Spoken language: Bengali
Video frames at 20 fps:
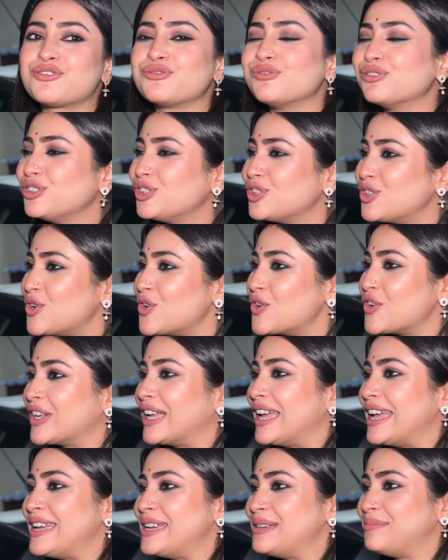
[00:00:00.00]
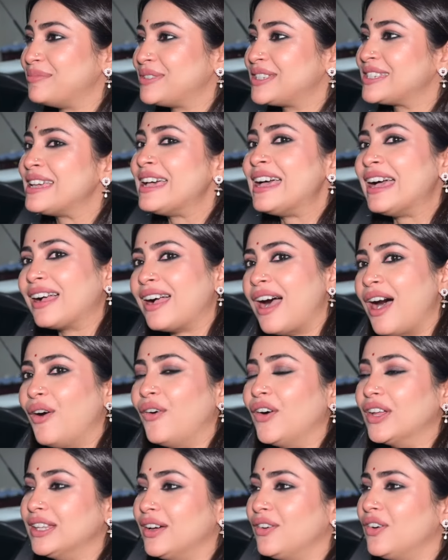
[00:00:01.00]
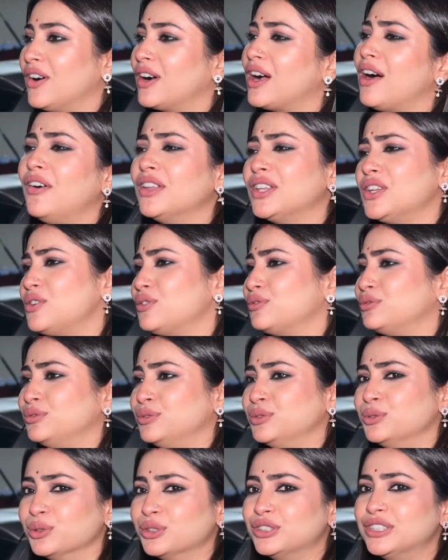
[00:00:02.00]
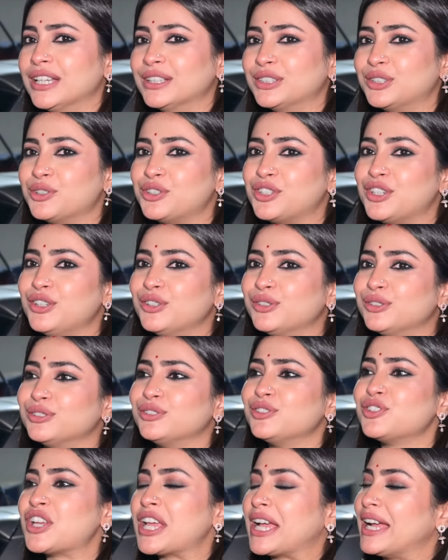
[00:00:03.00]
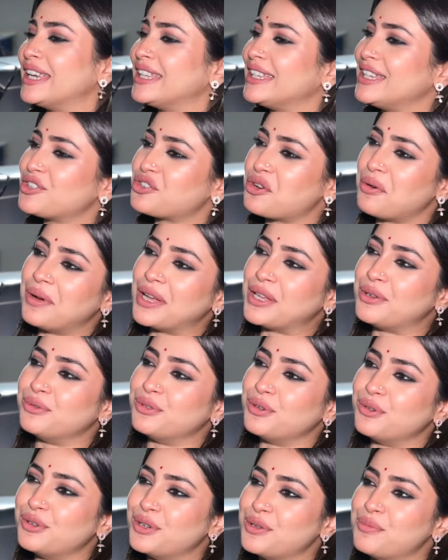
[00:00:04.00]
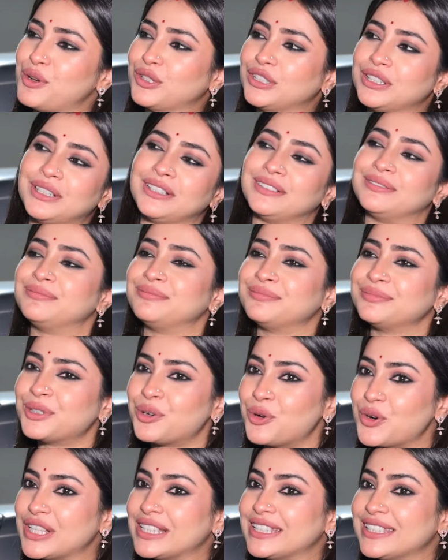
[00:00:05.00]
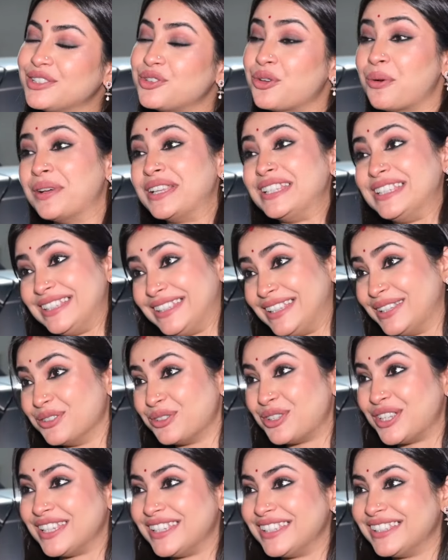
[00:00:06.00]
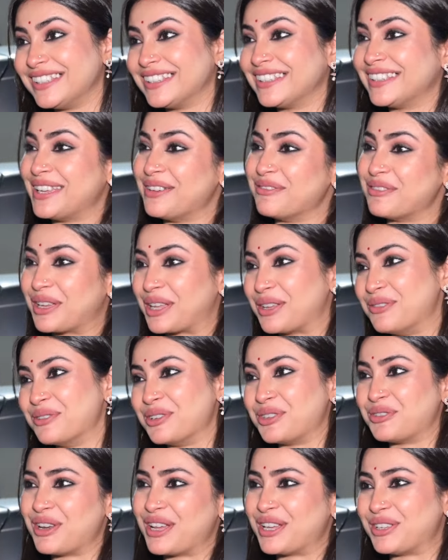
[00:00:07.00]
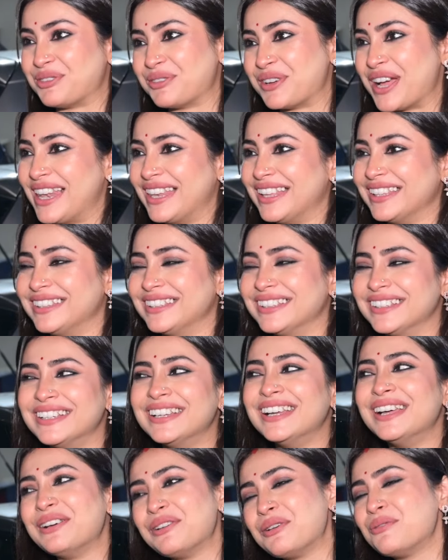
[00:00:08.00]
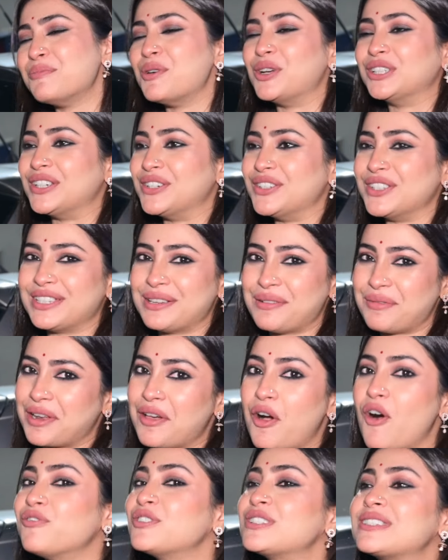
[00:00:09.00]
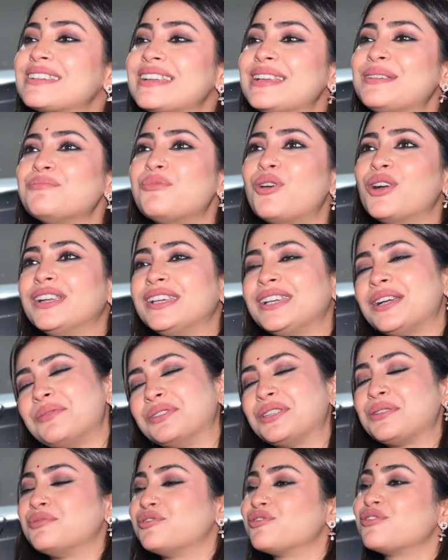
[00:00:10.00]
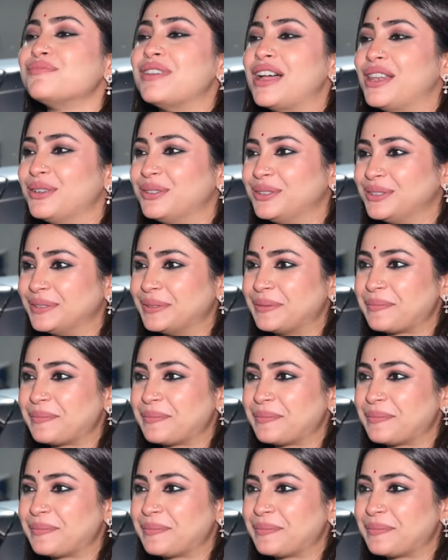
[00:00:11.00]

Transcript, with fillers: সুন্দর গেমস খাওয়া দাওয়া খাওয়া দাওয়া দুর্দান্ত ছিল তো সেখানে গিয়ে সবাই হুড়োহুড়ি মজা করেছি সবাই জিতেওছি কেউ না কেউ কিছু না আচ্ছা। কিছু খেলাতে খুব মজা হয়েছে মানে অফ স্ক্রিন বন্ডিং আমাদের ভীষণ ভালো